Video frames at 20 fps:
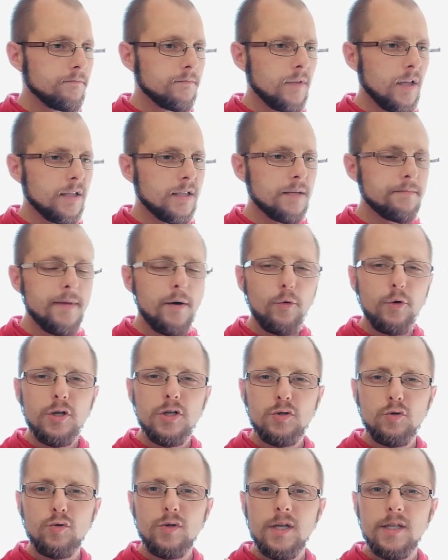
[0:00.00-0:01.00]
za mało
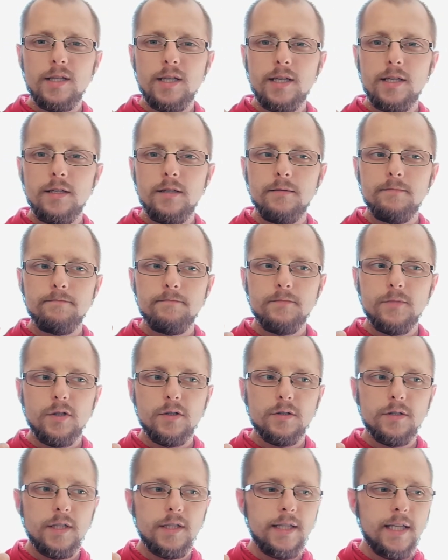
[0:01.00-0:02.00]
jest tutaj tej,
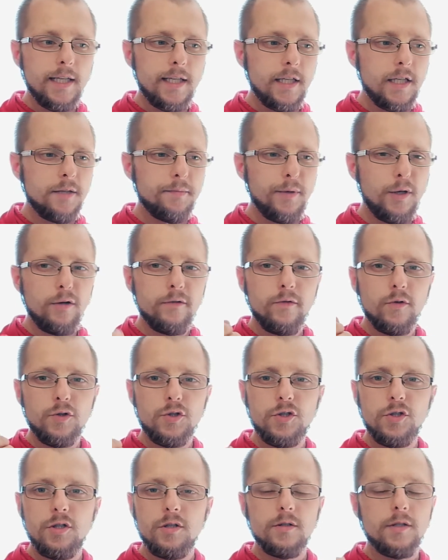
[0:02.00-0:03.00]
tej takiej
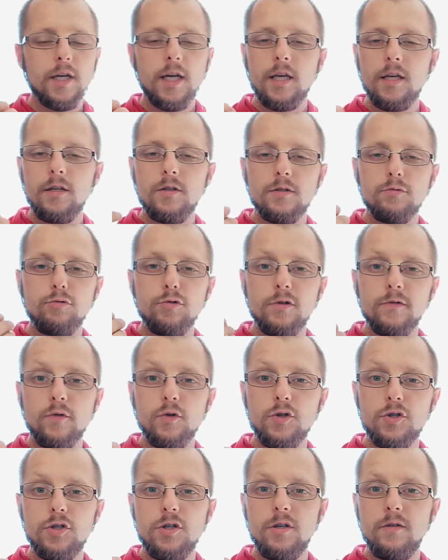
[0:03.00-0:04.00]
chmielowości, takiej
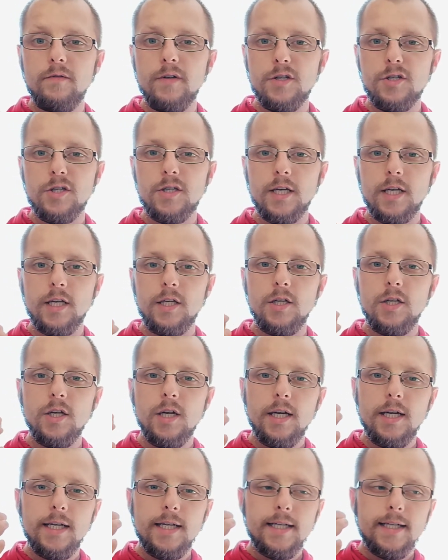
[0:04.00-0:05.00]
słodowości, wiecie, takiej
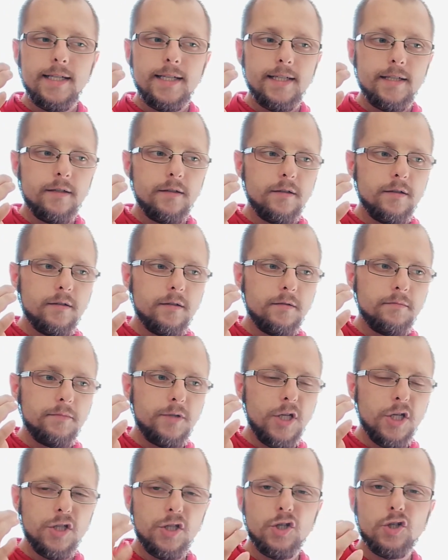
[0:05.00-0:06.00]
y,
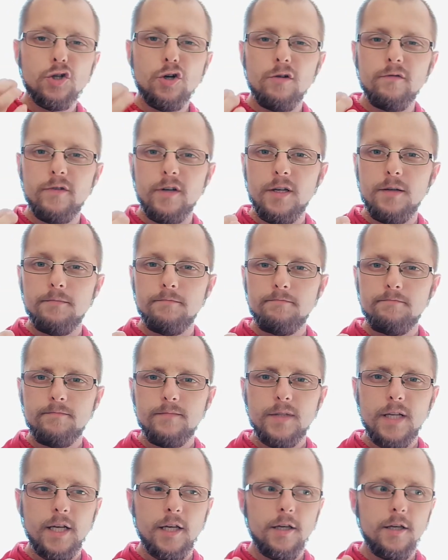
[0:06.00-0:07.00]
ciasteczkowej,
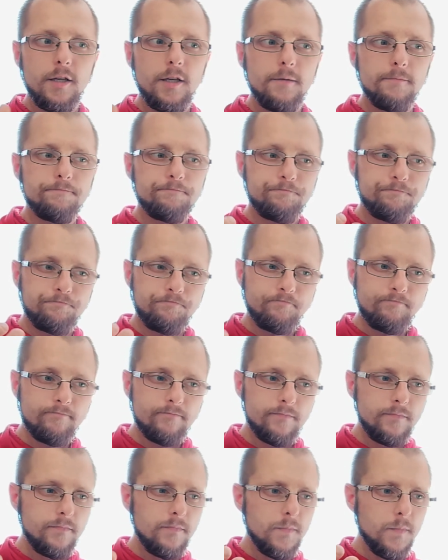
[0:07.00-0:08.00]
takiej,
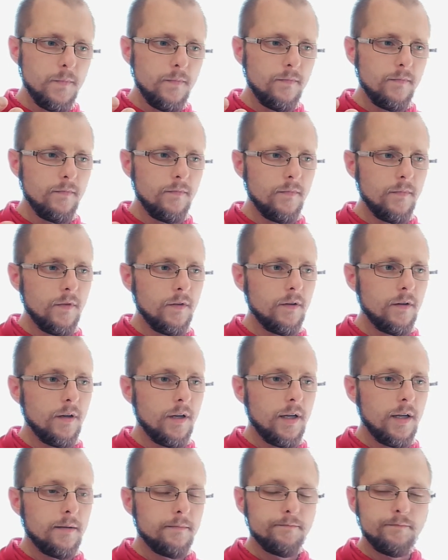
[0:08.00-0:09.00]
mm,
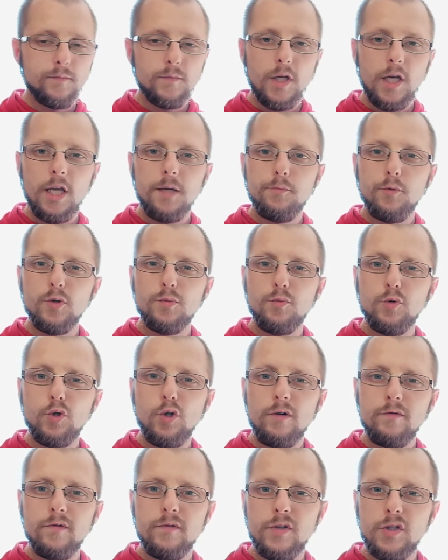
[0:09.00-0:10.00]
takiej
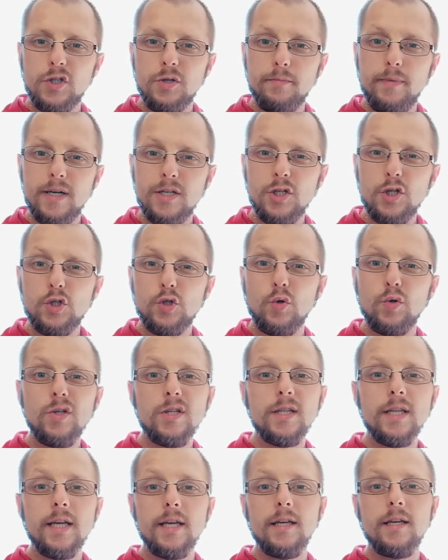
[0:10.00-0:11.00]
podbudowy, wiecie, bardziej
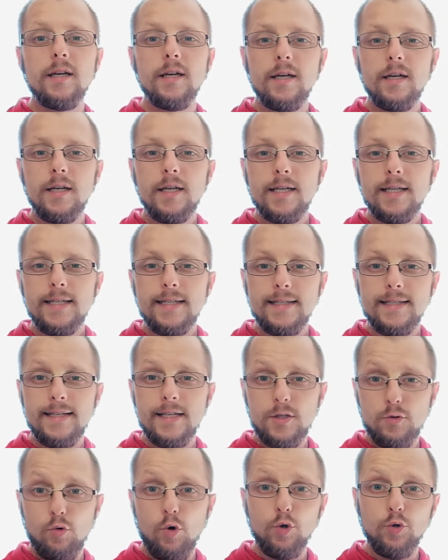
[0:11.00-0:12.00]
solidnej ze
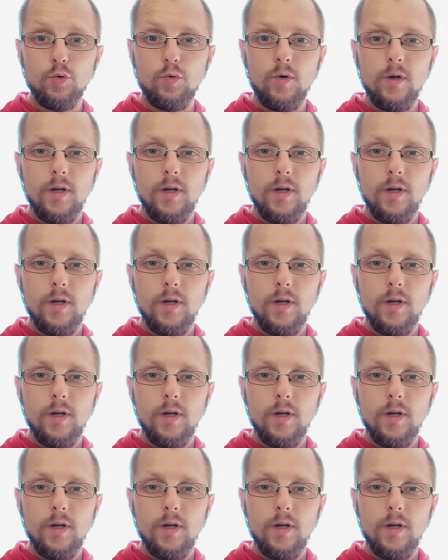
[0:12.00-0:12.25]
słodu.